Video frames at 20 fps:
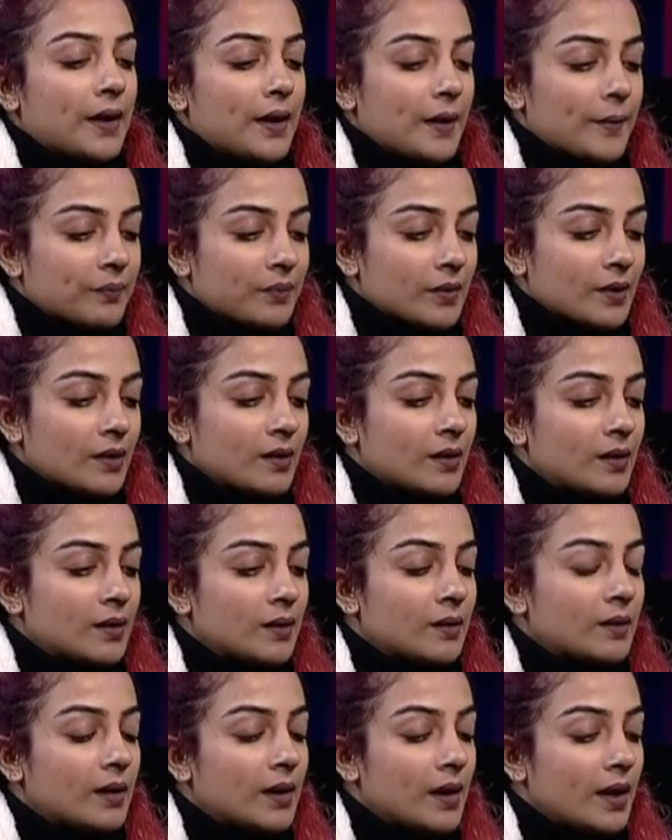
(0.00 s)
মানে
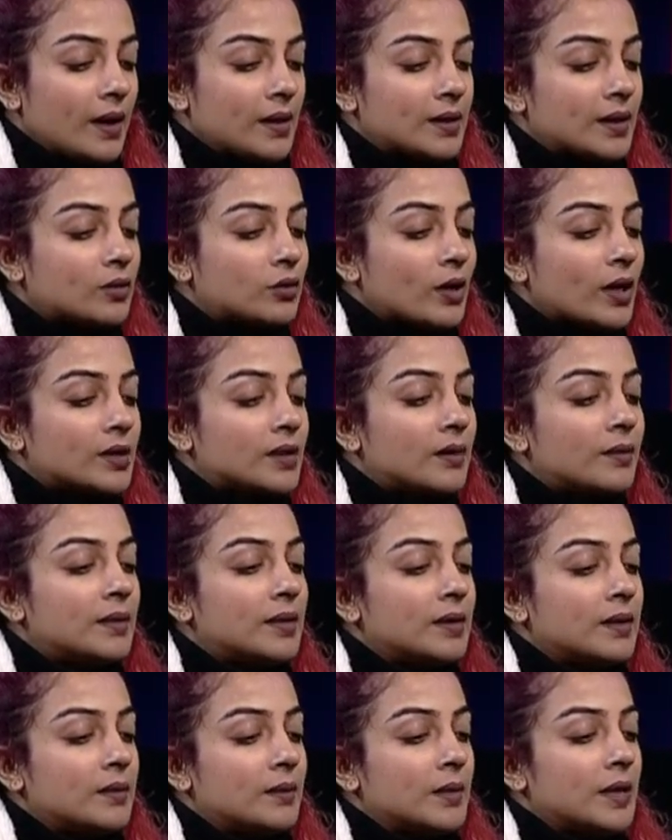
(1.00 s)
এটার তো একটা
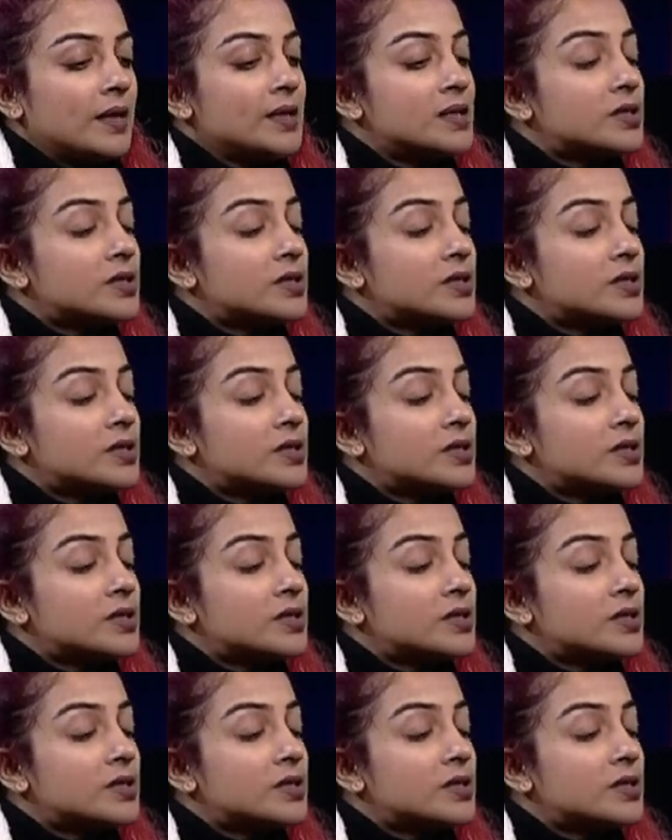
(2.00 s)
মানে